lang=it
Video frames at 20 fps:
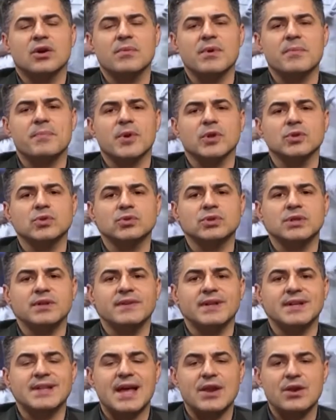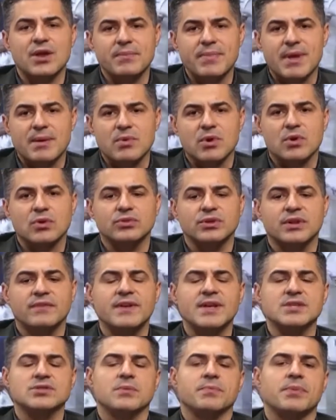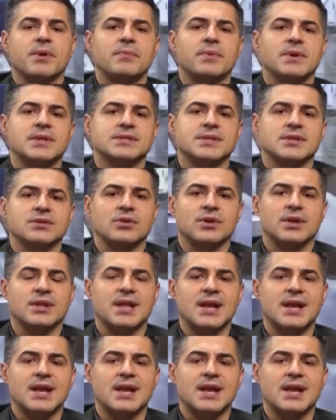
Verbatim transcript: come produttività noi abbiamo condiviso proprio nel settore